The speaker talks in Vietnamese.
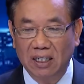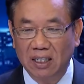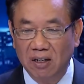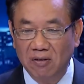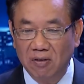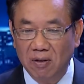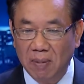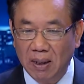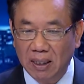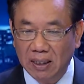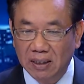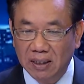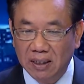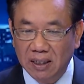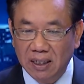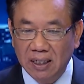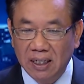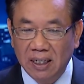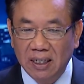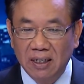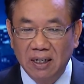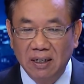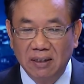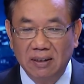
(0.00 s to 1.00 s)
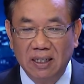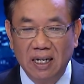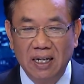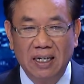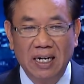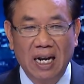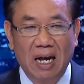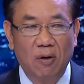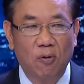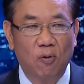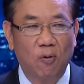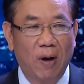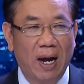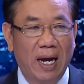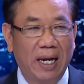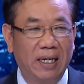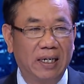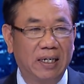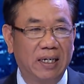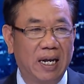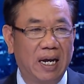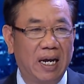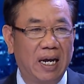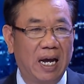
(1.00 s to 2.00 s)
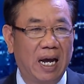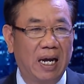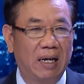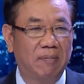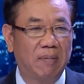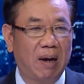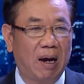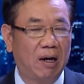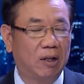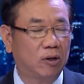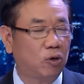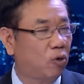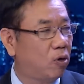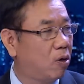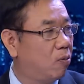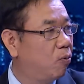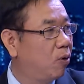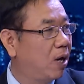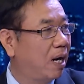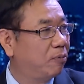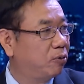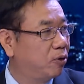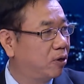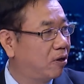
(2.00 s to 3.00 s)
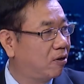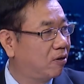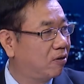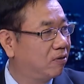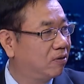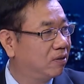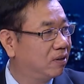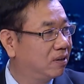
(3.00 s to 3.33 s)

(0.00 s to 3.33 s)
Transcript: cứ vào bất cứ gì đức tin nào của anh để anh bảo là tôi không muốn làm việc đó